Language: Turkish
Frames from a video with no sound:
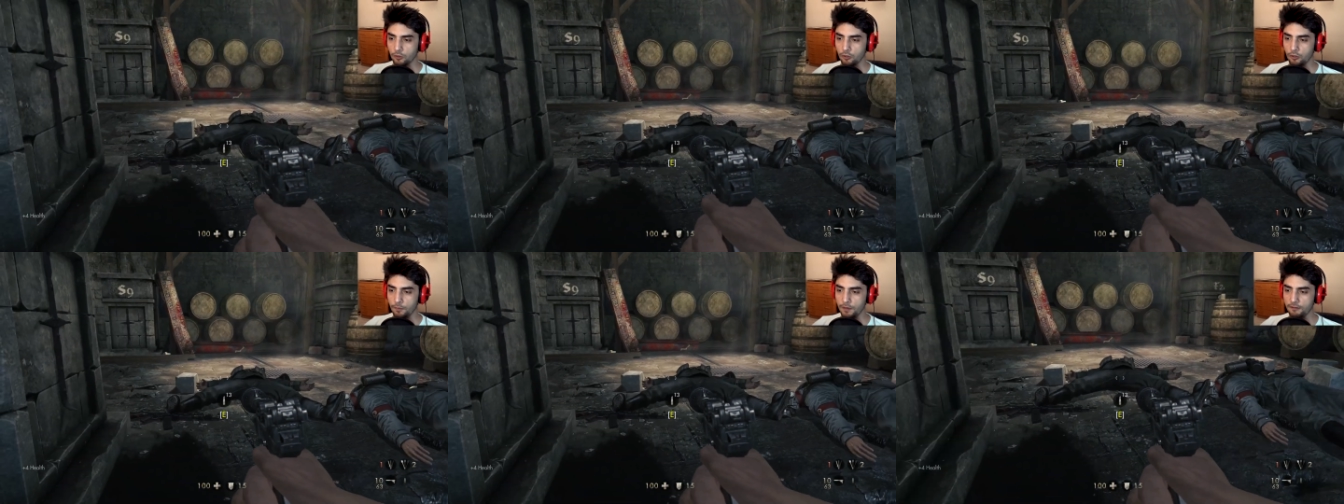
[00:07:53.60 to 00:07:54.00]

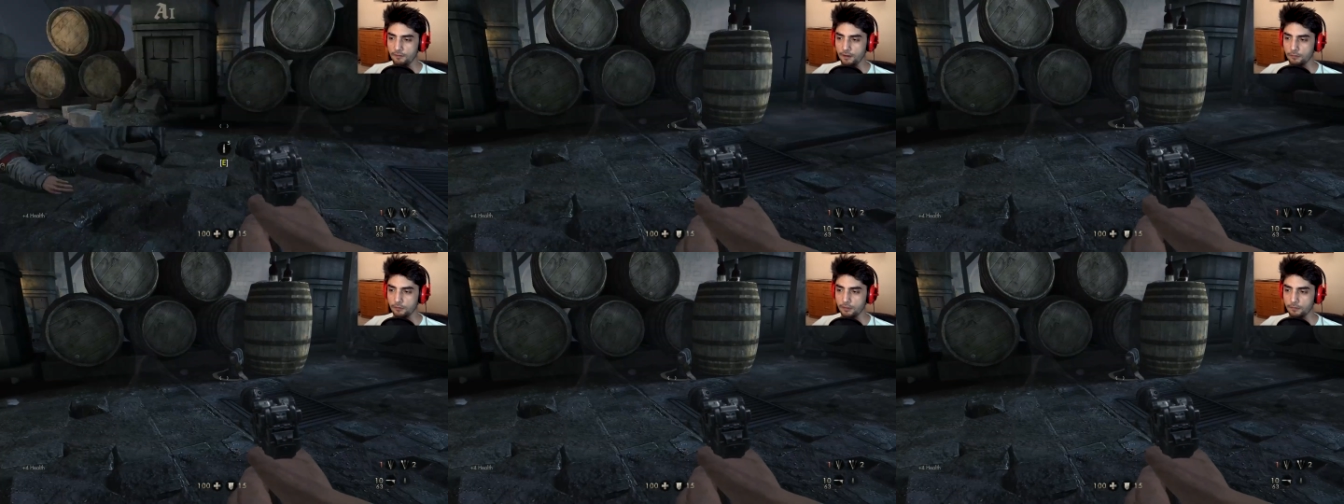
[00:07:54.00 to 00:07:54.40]
Köpek
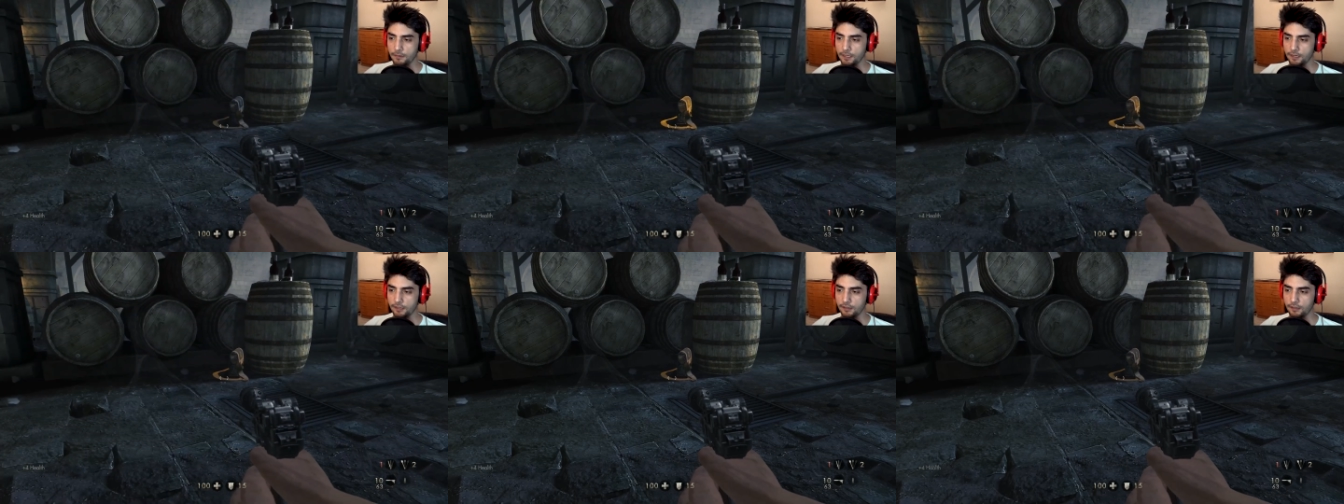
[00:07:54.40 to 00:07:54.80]
var burada bir
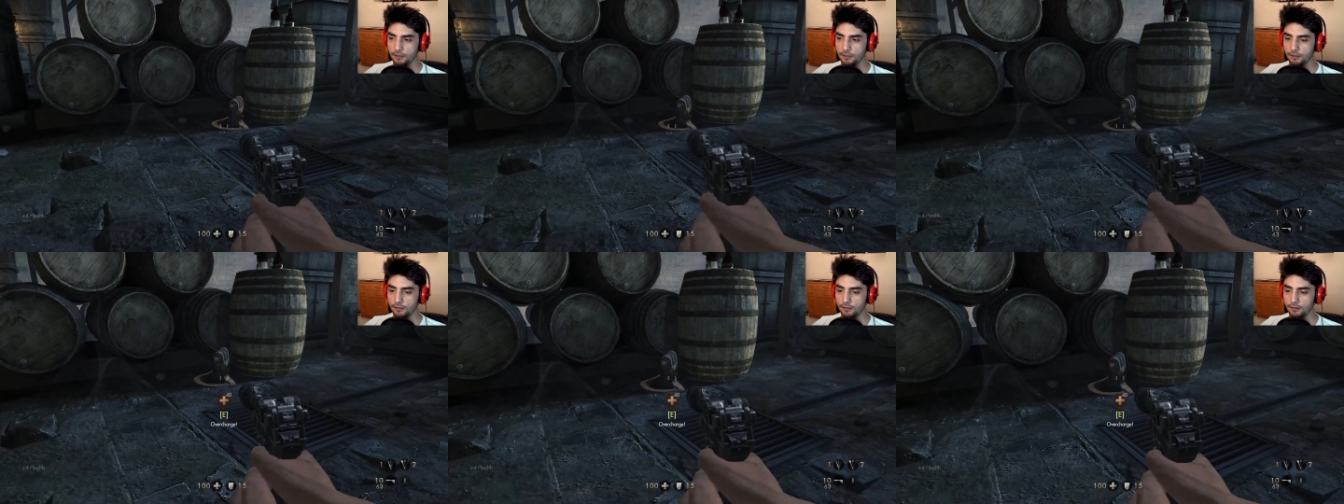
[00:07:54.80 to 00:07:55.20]
yerde.
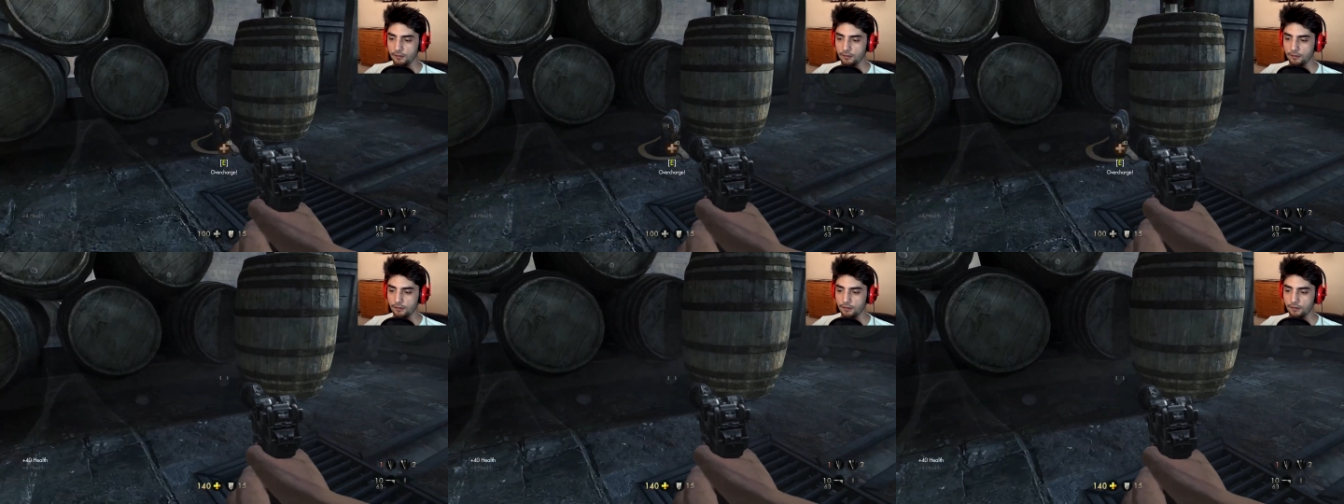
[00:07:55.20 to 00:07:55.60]

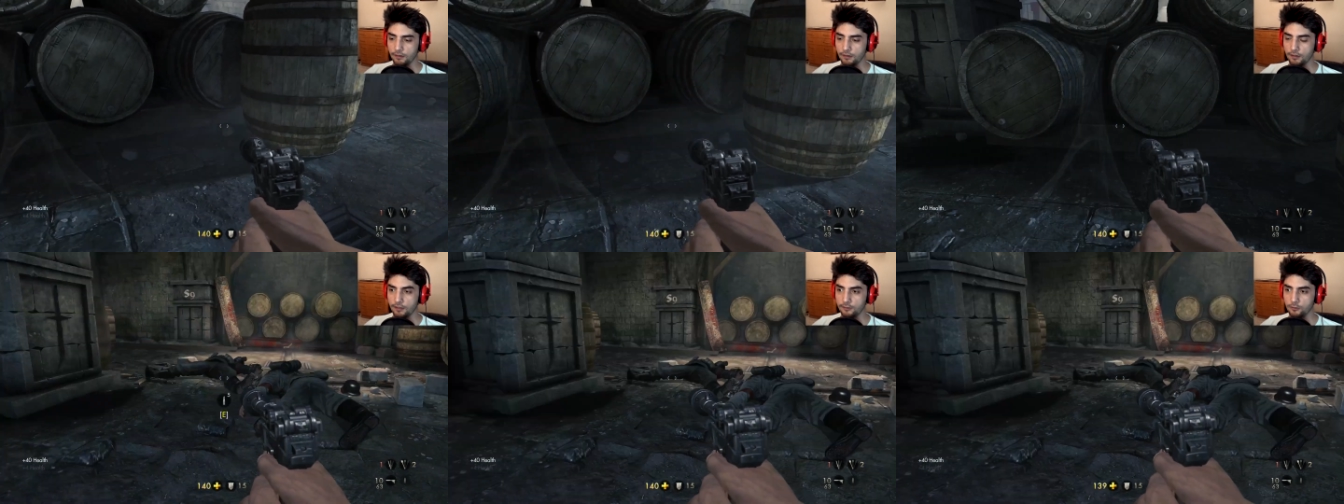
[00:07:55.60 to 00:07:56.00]

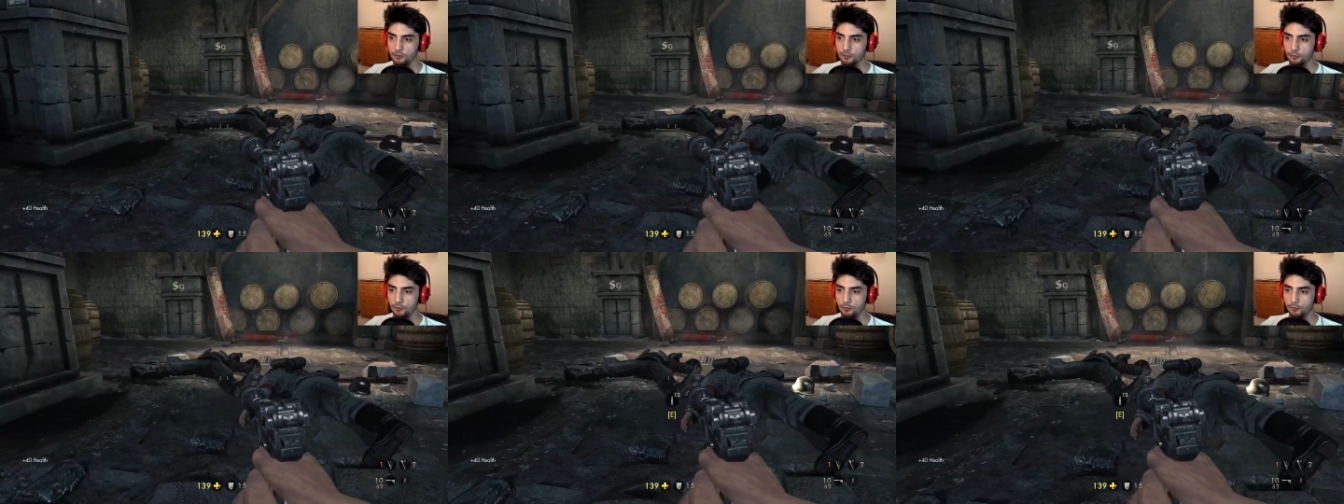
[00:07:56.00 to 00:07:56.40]
Az
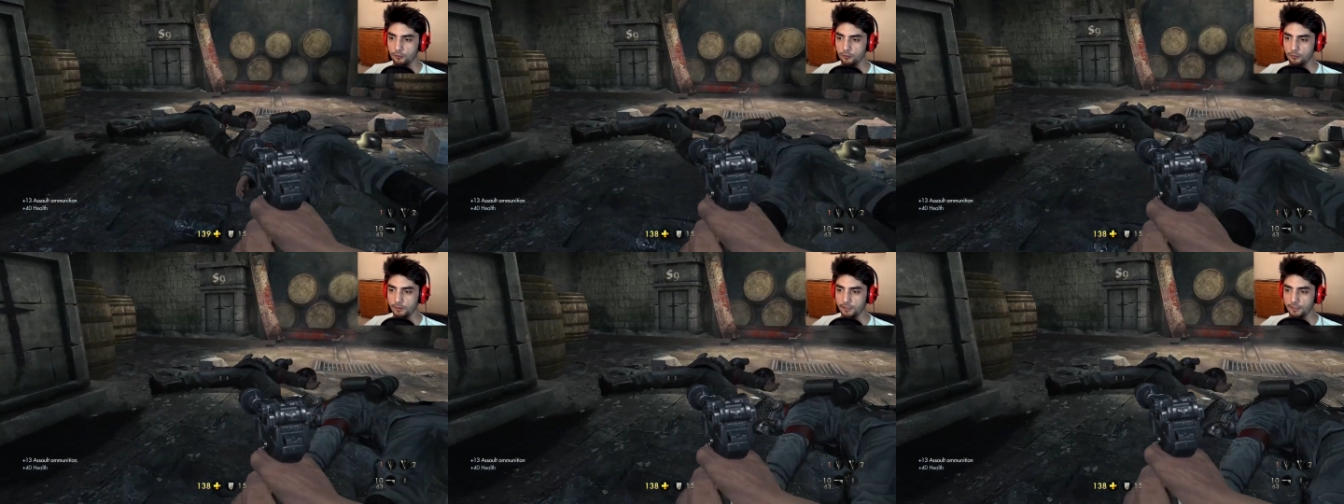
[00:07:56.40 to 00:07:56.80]
önce o
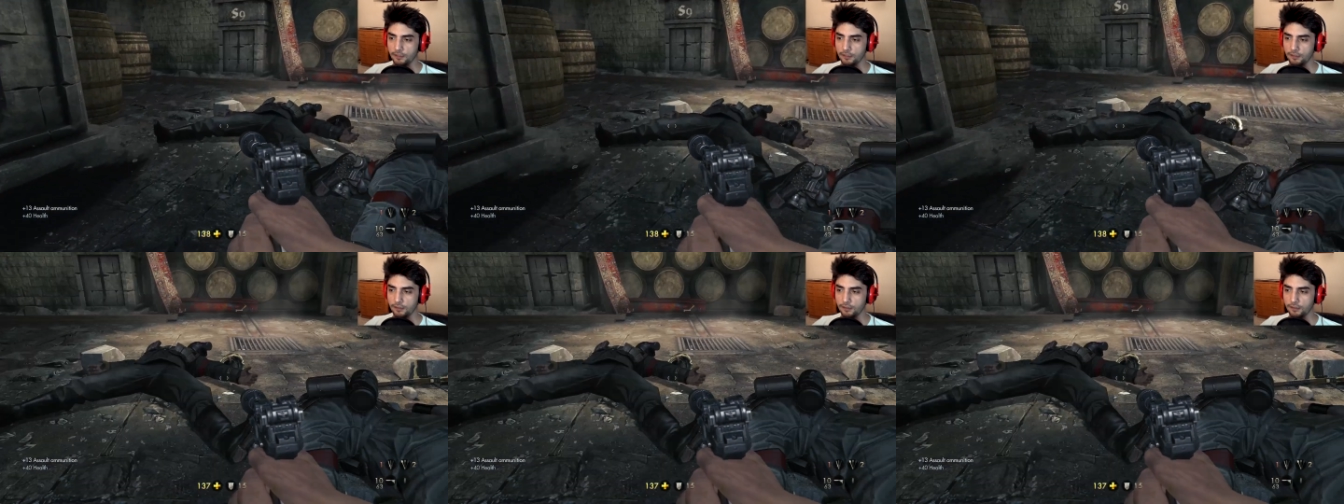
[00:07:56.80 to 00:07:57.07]
öldürdü beni.